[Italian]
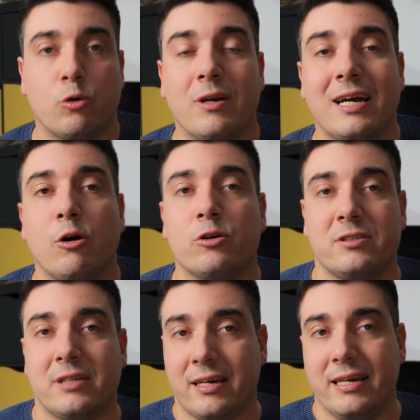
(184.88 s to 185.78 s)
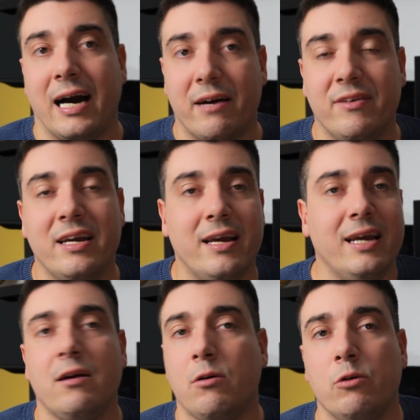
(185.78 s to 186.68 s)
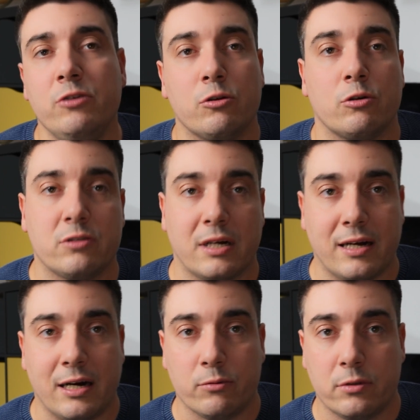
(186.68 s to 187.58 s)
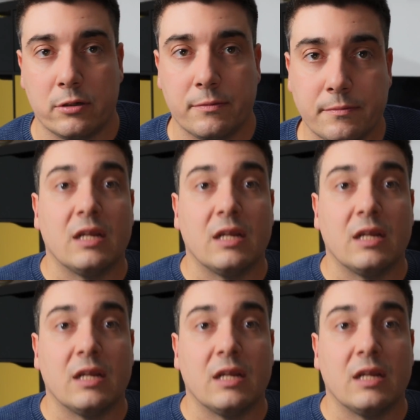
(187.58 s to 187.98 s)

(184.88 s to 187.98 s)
con la nostra chiave e con il nostro account.